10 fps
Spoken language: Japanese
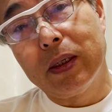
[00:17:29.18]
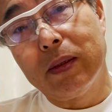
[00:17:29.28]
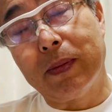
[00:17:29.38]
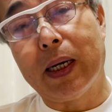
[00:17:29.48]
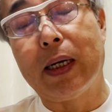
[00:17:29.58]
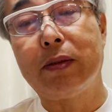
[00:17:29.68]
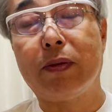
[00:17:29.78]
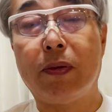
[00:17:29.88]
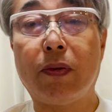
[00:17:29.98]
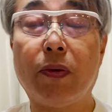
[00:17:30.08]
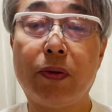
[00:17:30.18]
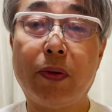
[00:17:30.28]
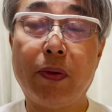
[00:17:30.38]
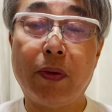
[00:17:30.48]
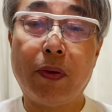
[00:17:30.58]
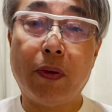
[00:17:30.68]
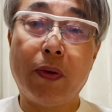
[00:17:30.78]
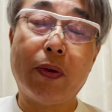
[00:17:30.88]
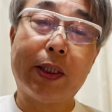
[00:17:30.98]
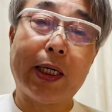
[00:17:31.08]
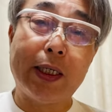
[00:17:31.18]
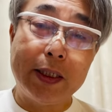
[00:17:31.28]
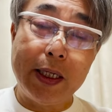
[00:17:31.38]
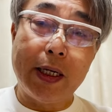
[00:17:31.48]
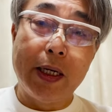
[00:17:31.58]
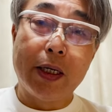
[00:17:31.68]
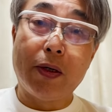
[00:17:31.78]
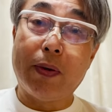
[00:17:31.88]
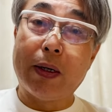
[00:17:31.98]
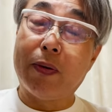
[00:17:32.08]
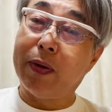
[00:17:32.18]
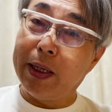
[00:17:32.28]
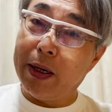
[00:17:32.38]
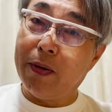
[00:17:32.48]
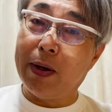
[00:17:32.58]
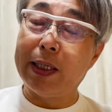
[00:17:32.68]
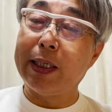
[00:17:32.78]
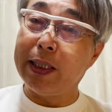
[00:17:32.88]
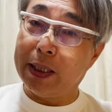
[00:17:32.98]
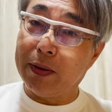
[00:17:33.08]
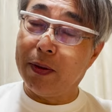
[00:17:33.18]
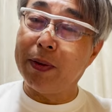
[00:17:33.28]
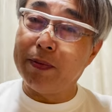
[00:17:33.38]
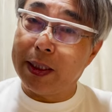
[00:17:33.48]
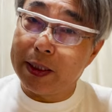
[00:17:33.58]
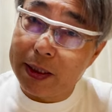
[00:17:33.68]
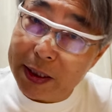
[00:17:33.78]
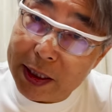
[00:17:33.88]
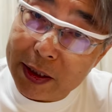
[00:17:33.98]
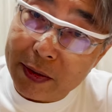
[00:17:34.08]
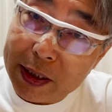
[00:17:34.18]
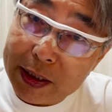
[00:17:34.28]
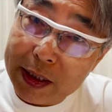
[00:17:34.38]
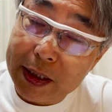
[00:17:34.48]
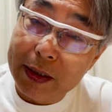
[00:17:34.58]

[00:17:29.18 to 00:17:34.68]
まあ、ハルトの行動を期待して、今日はここで終わりたいなと思います。以上です。